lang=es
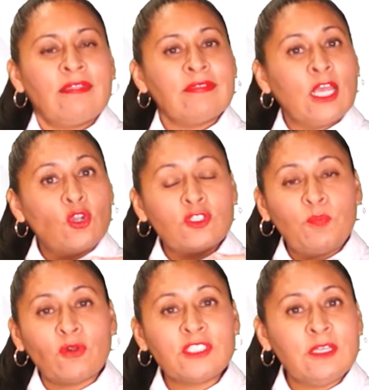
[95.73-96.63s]
de los
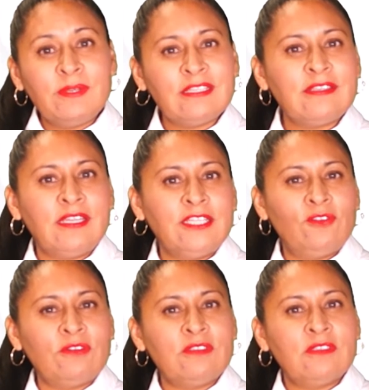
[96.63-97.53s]
posibles
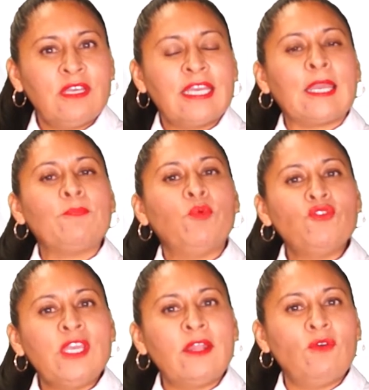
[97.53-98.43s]
delitos que
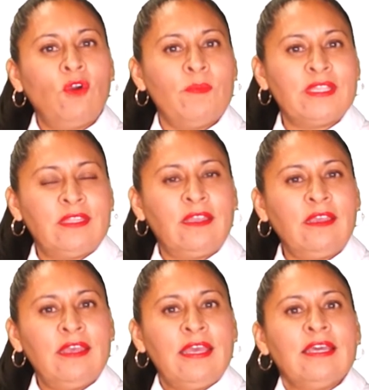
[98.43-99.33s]
pudieron cometer
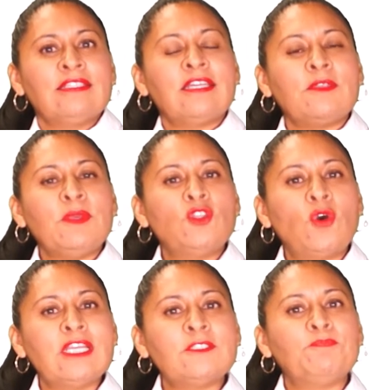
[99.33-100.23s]

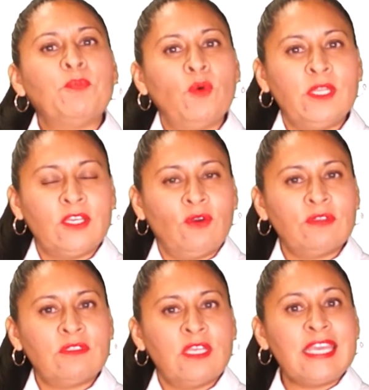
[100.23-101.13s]
servidores públicos,